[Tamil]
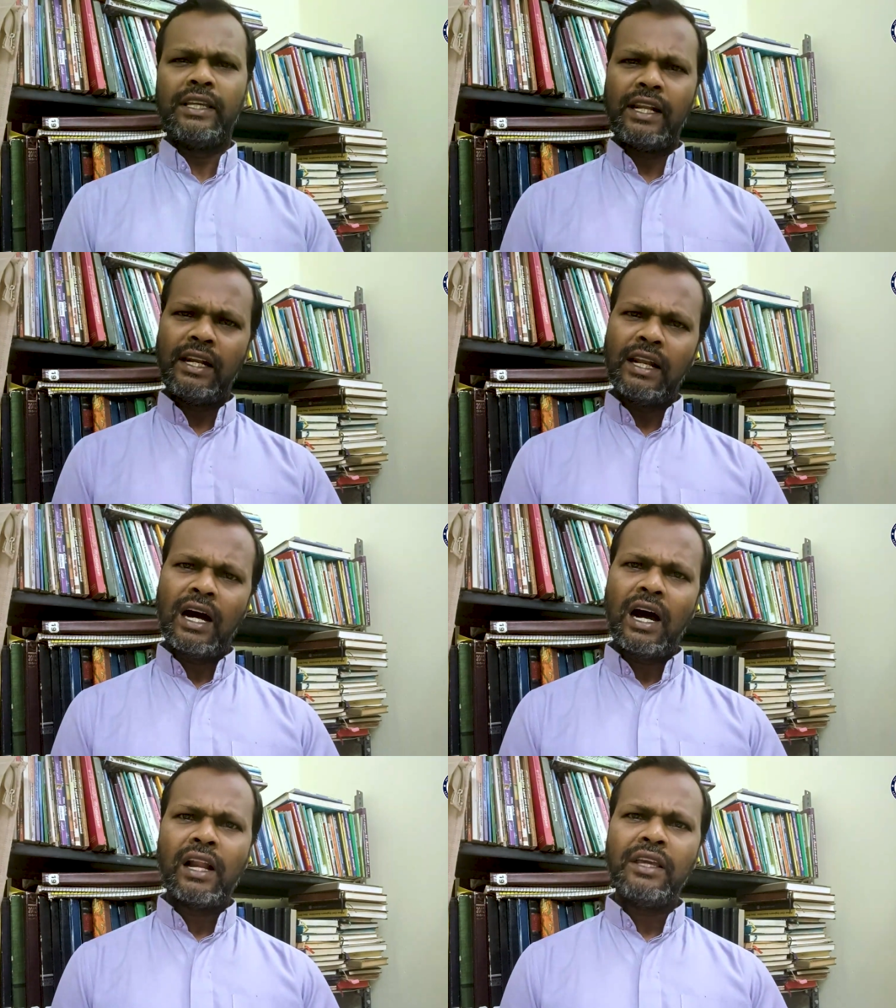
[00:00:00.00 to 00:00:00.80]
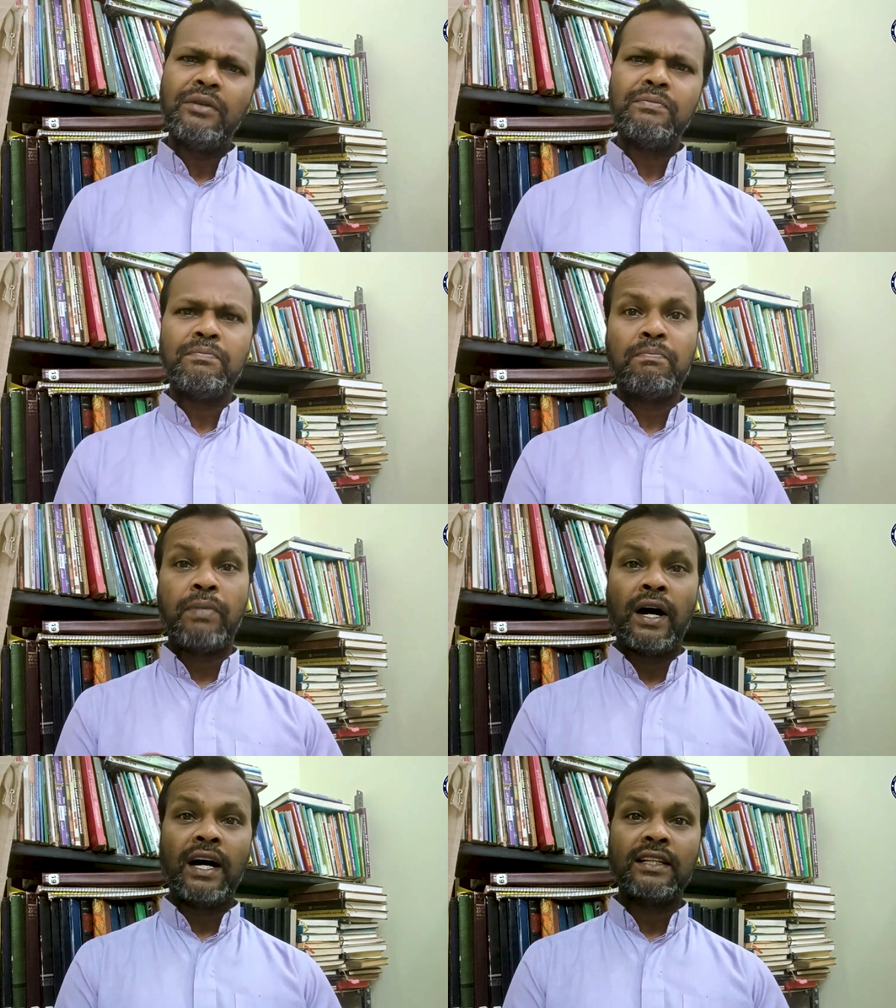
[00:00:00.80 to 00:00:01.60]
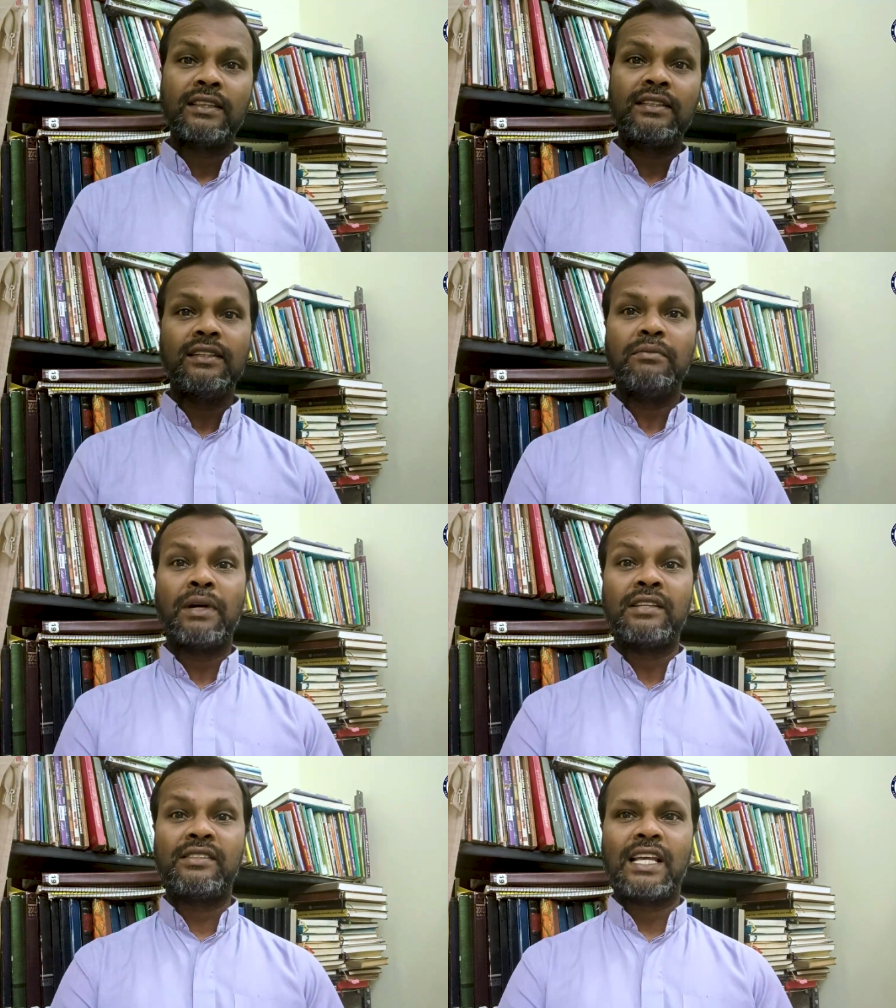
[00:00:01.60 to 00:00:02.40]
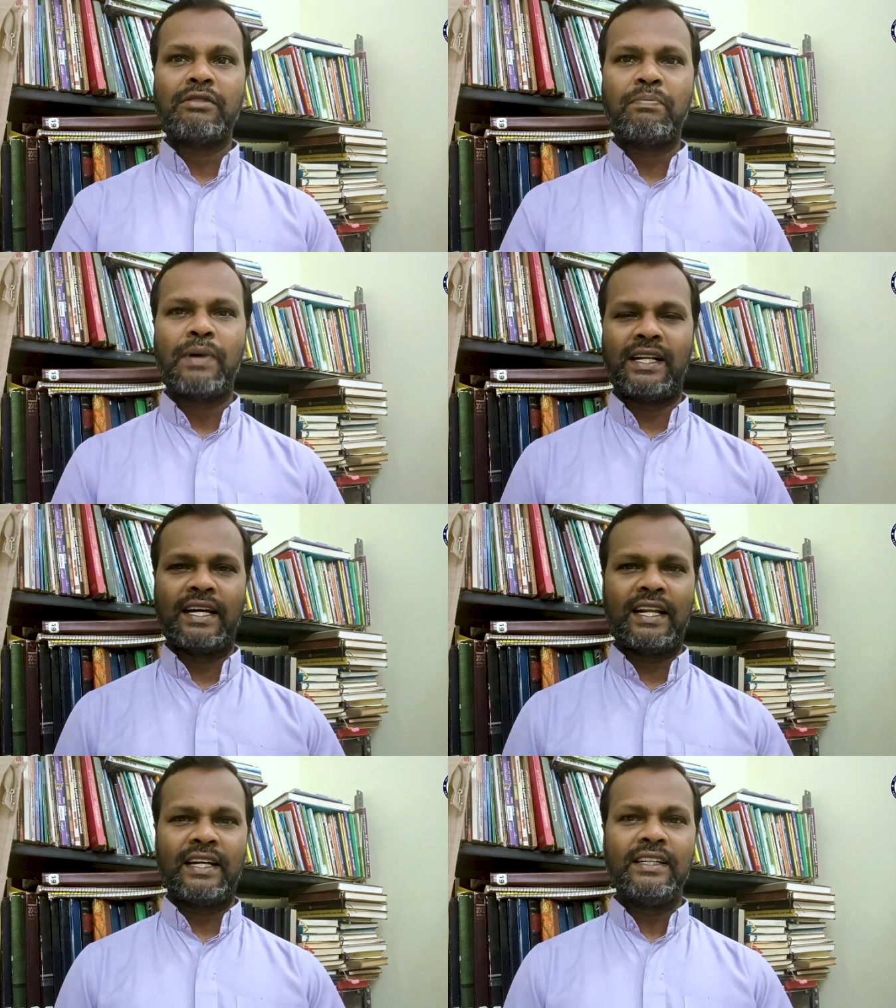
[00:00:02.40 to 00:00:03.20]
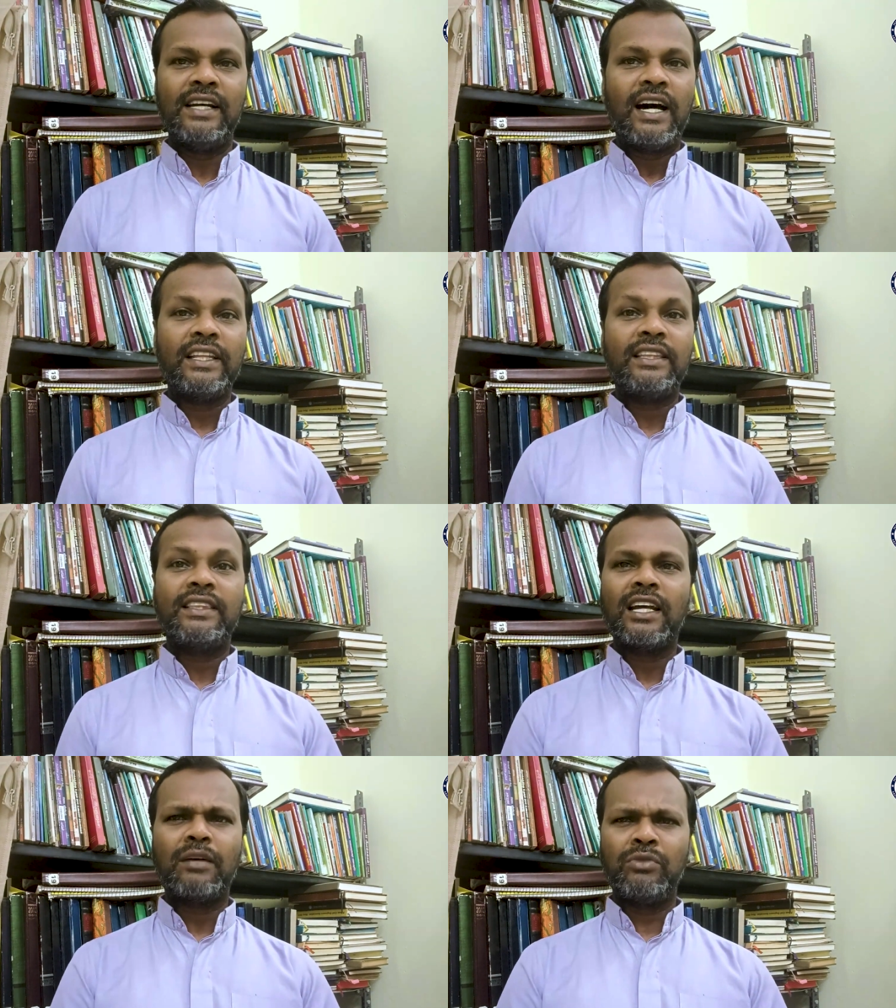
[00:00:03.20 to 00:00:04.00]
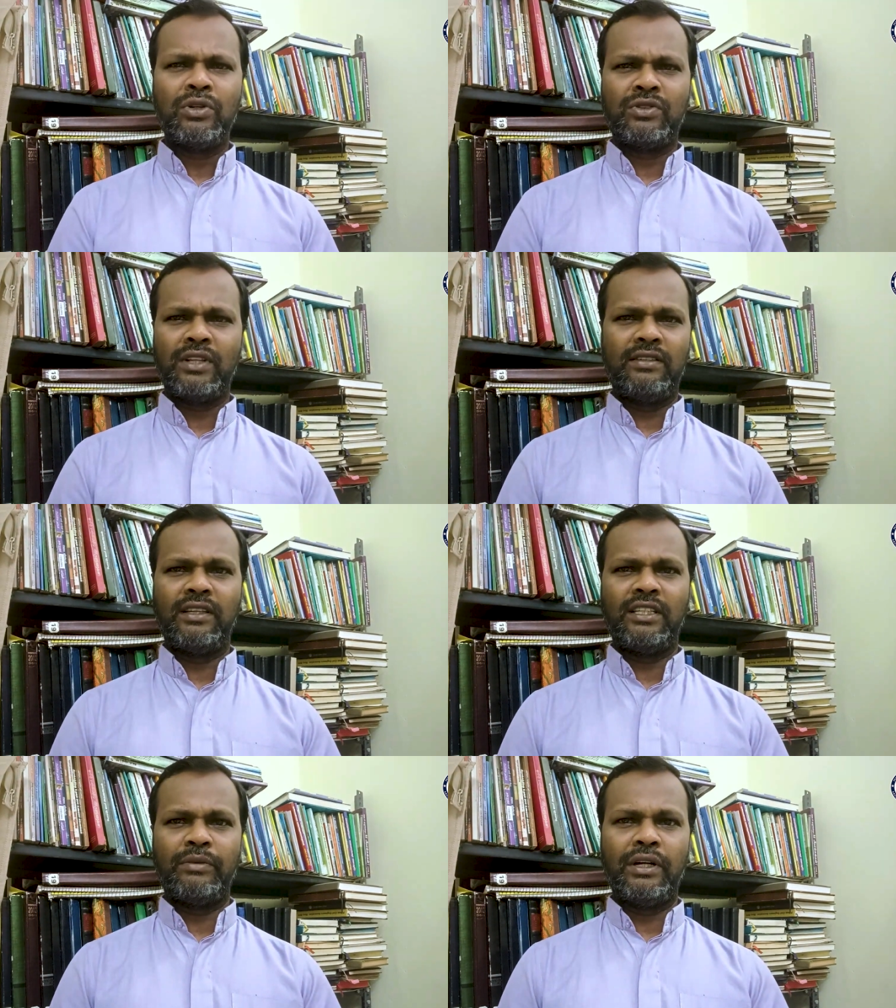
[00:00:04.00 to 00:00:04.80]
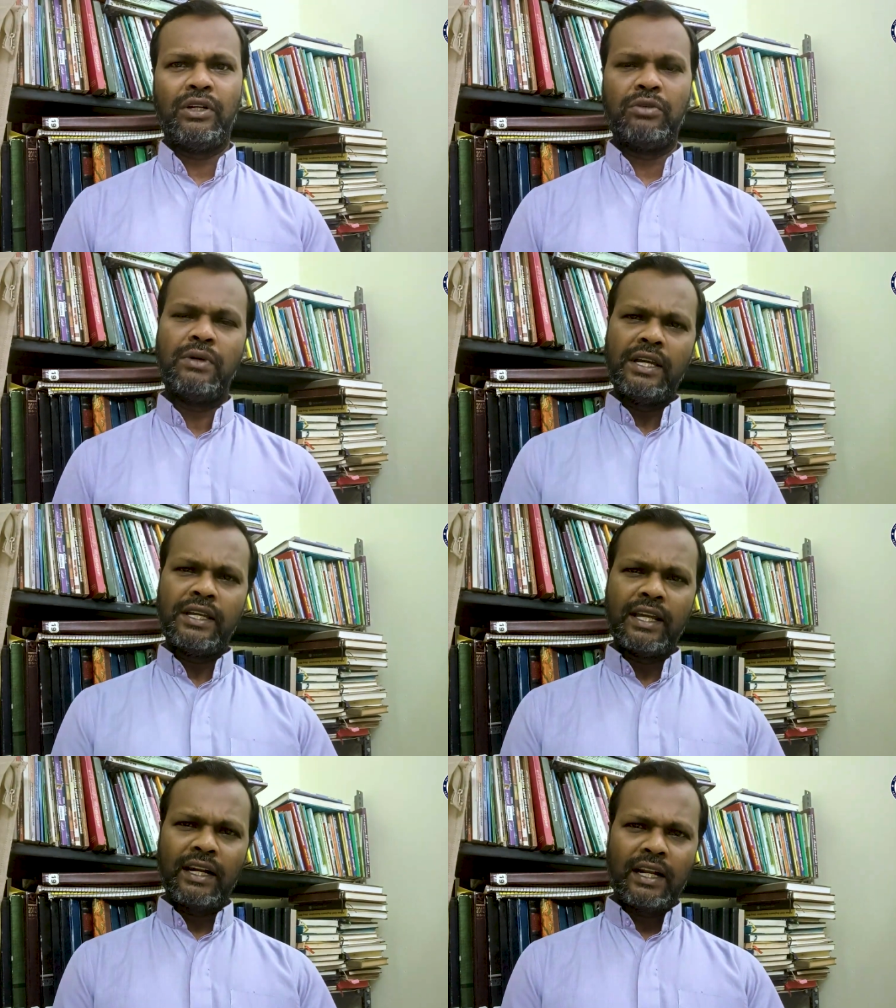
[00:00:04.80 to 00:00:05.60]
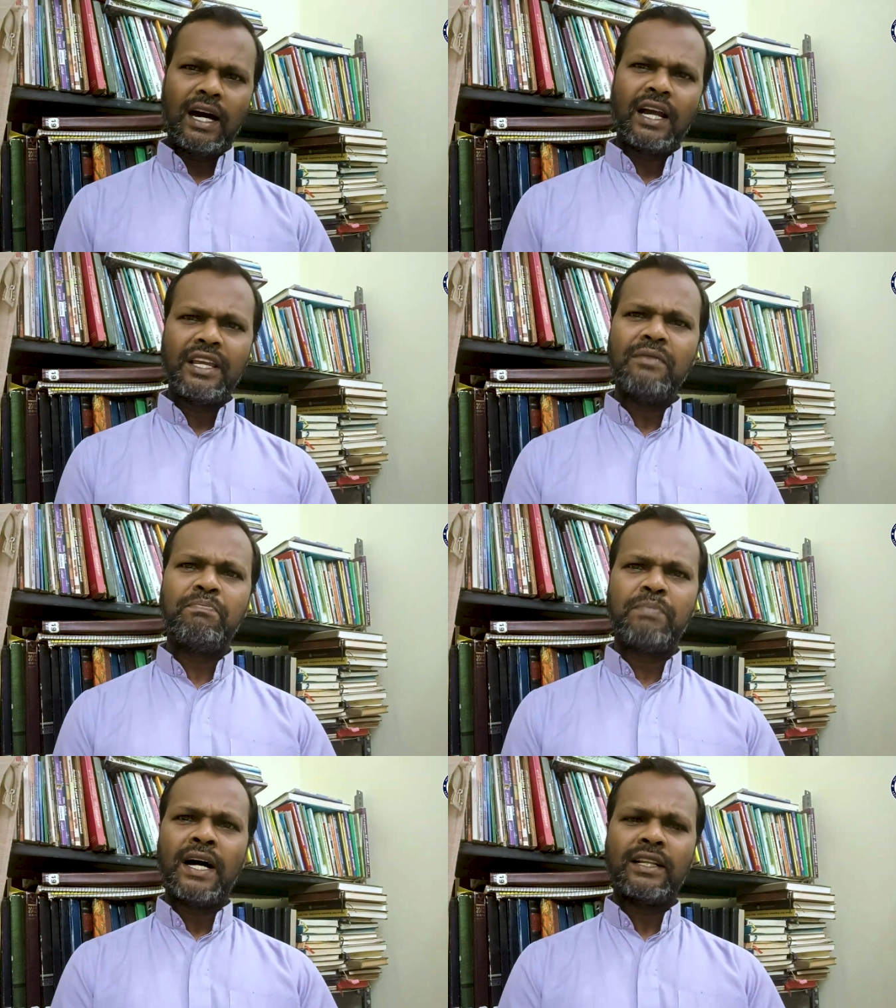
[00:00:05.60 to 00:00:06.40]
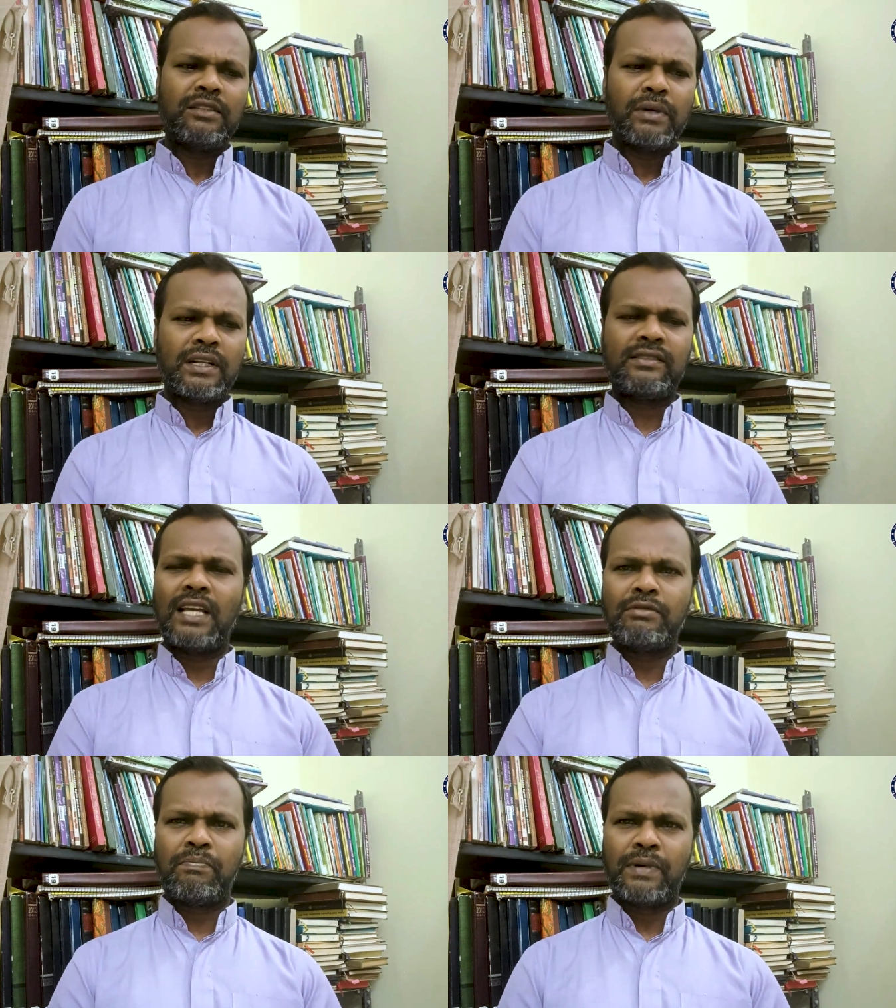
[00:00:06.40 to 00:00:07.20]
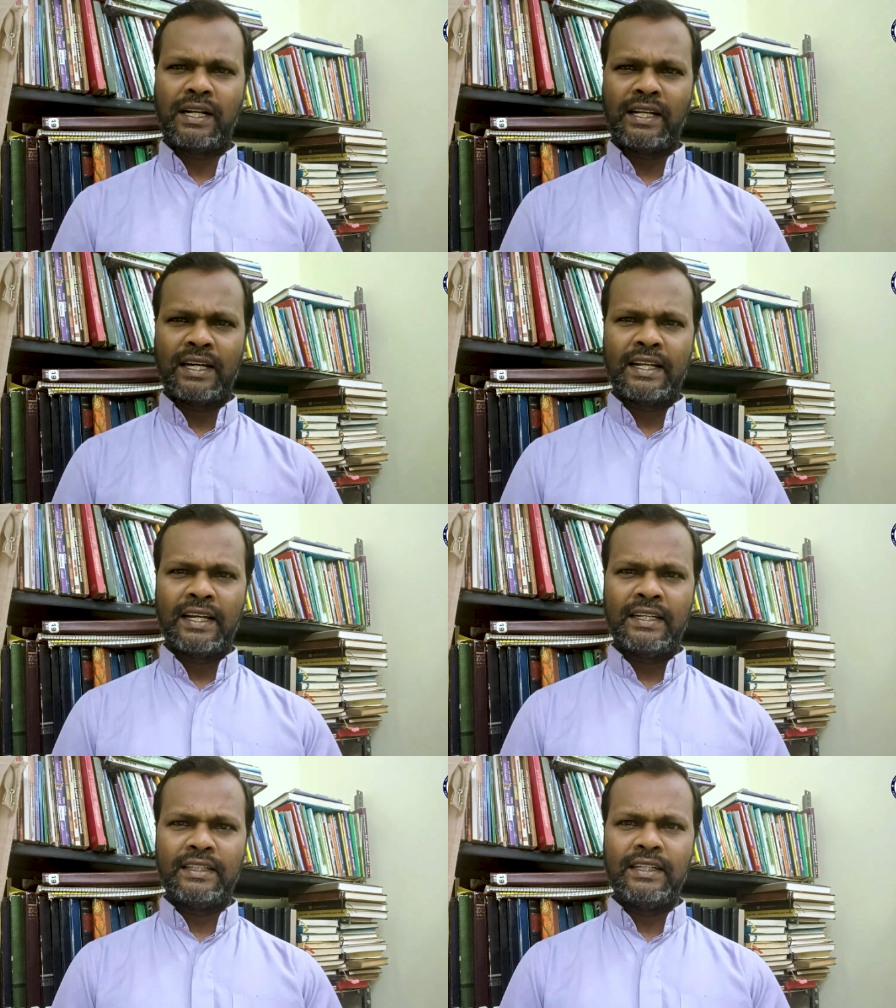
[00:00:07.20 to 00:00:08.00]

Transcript: எல்லாரையும் பார்த்து மனஸ்தாபப்பட்டாரா அதைத்தான் நாம் யோசனை செய்ய வேண்டும் எல்லாரையும் பார்த்து மனஸ்தாபப்பட்டாரா